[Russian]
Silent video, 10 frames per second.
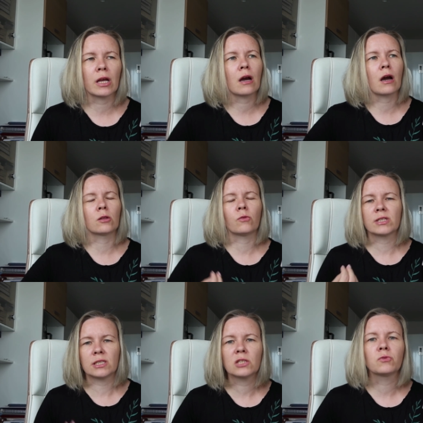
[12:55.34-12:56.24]
так, как оно
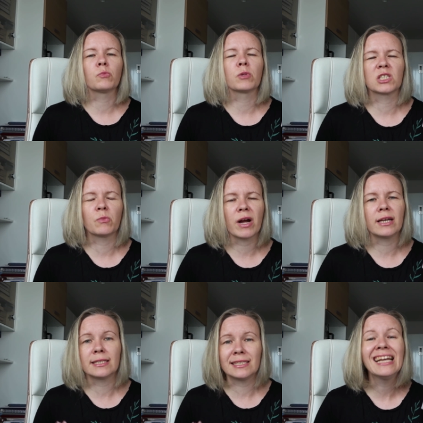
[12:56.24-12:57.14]
воздействует
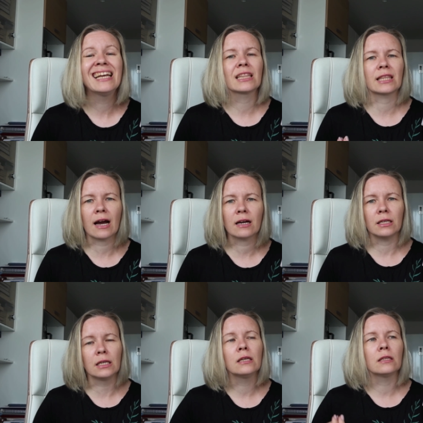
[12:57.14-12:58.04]
максимально сильно, так
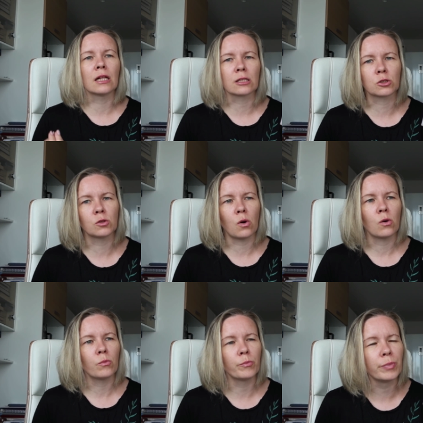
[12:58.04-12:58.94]
и
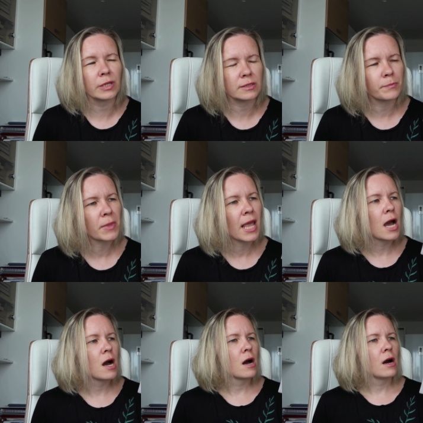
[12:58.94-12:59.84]
должно быть.
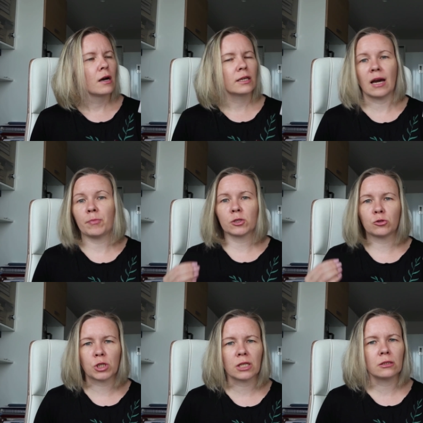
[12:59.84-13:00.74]
Я про
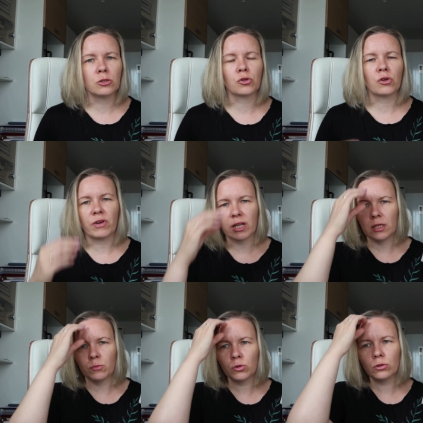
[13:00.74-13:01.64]
сюжет ничего
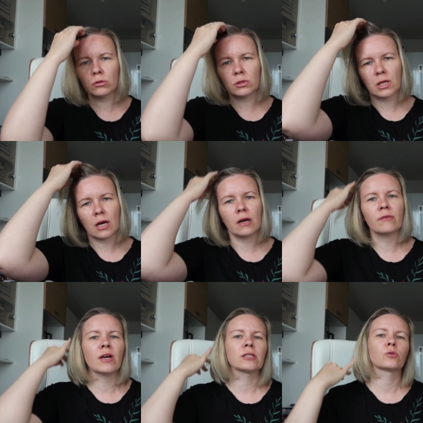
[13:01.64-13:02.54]
говорить не буду, За
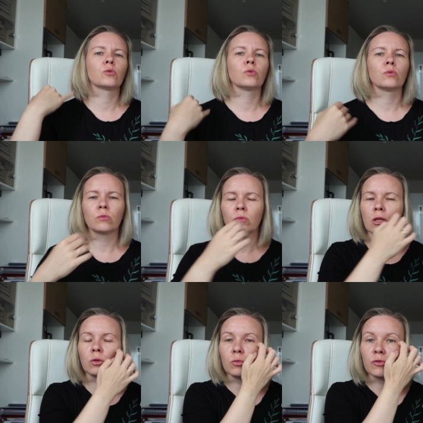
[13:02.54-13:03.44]
завязку,
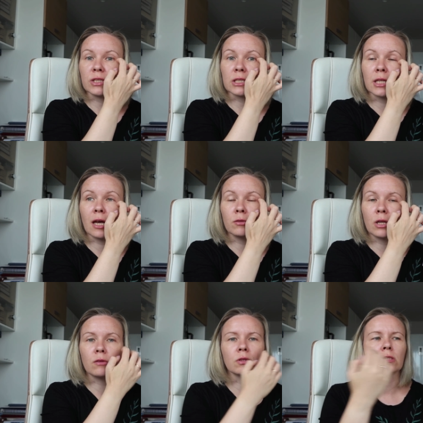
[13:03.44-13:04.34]
я думаю, все знают,
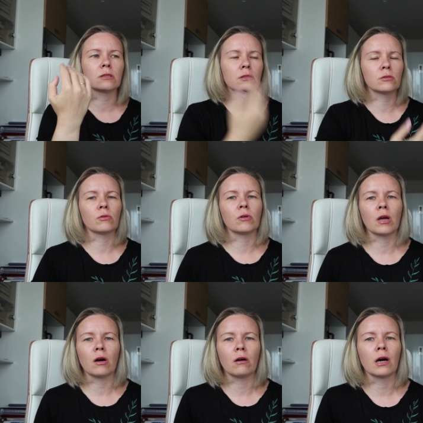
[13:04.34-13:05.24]
да, у нас
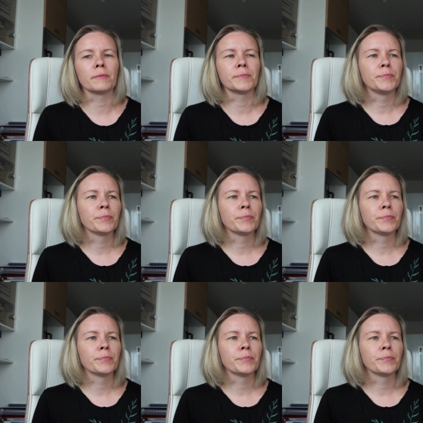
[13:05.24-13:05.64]
история о